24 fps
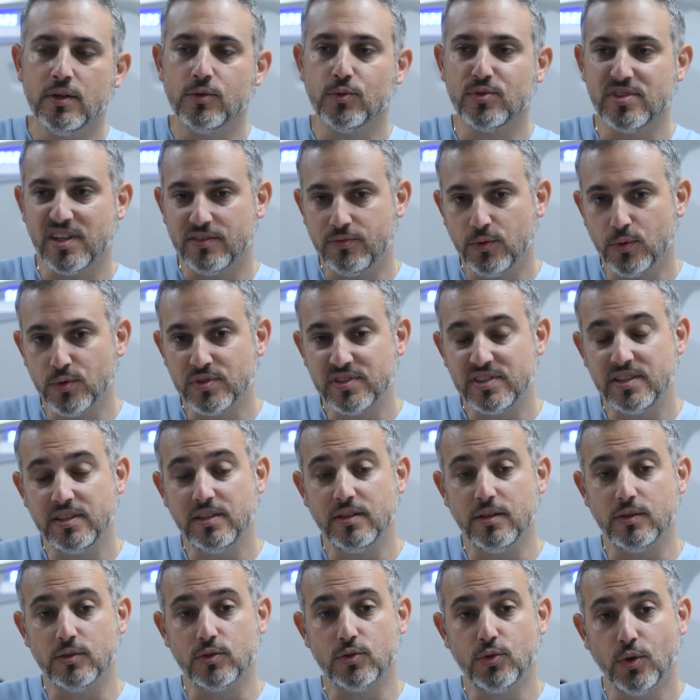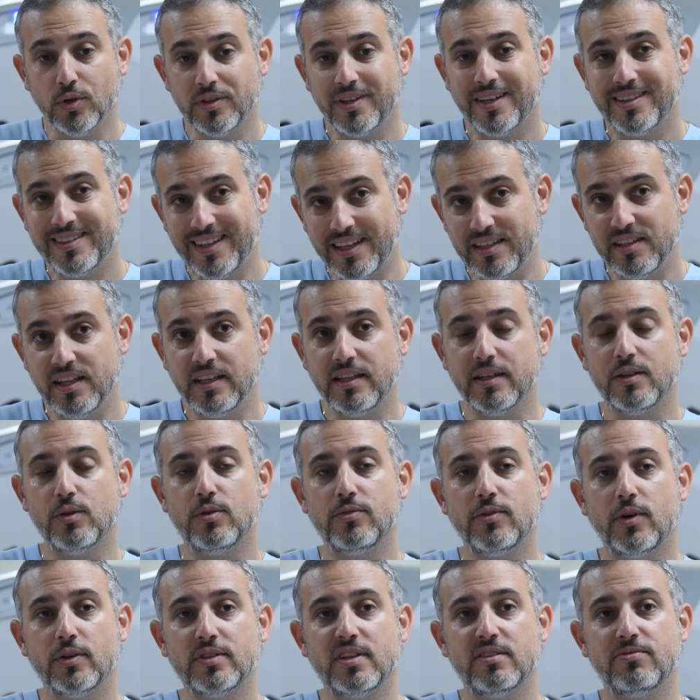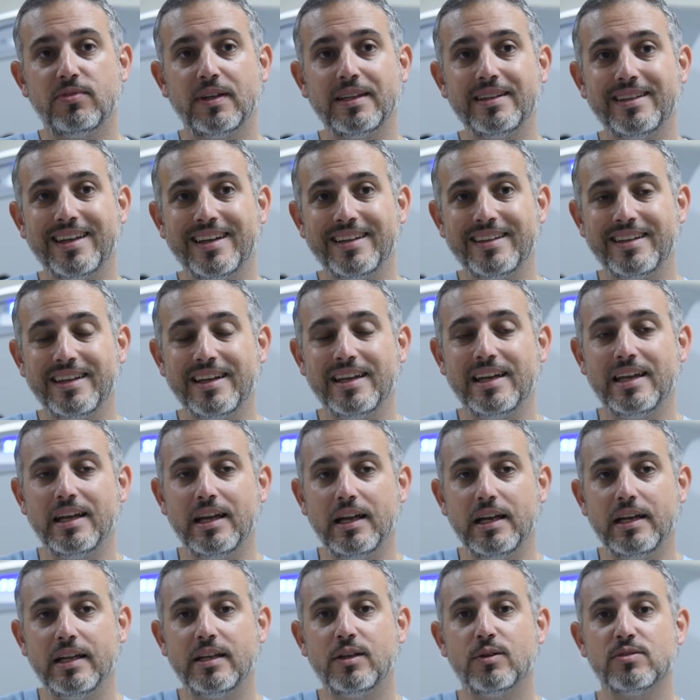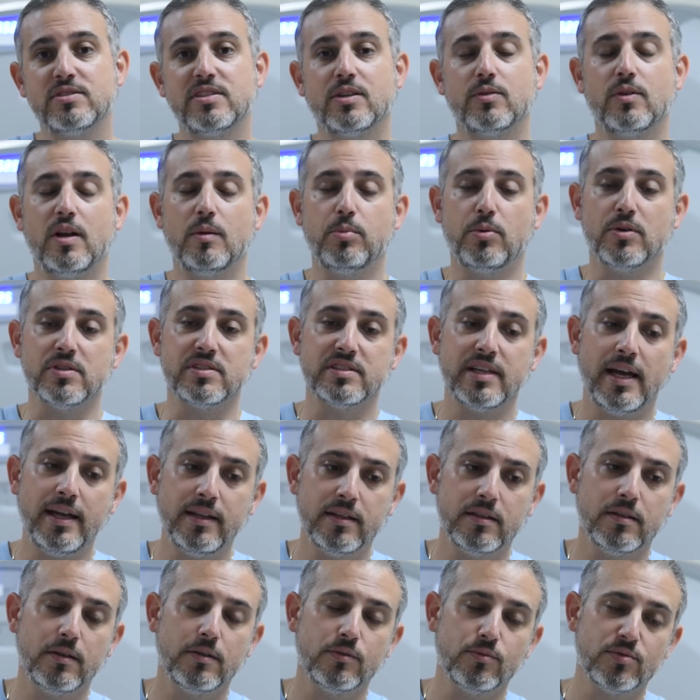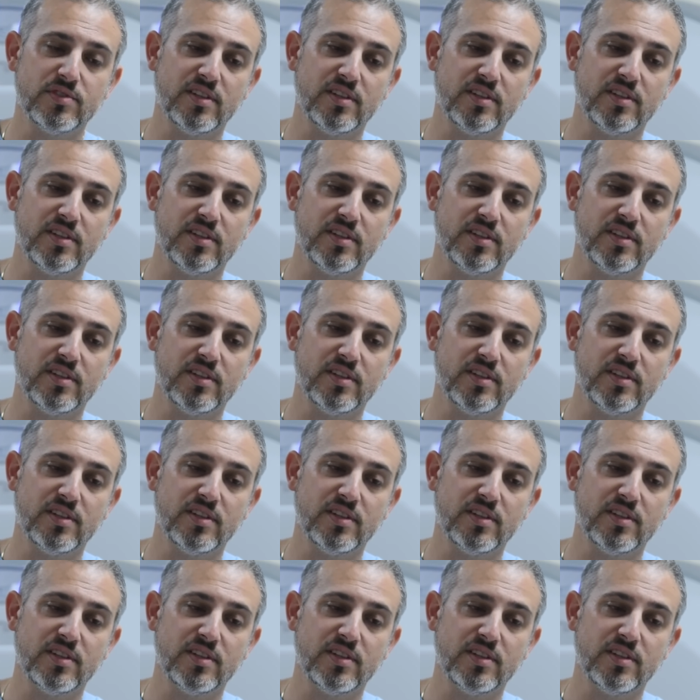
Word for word: Nous avons aussi d'autres techniques innovantes afin de traiter les cancers de la prostate.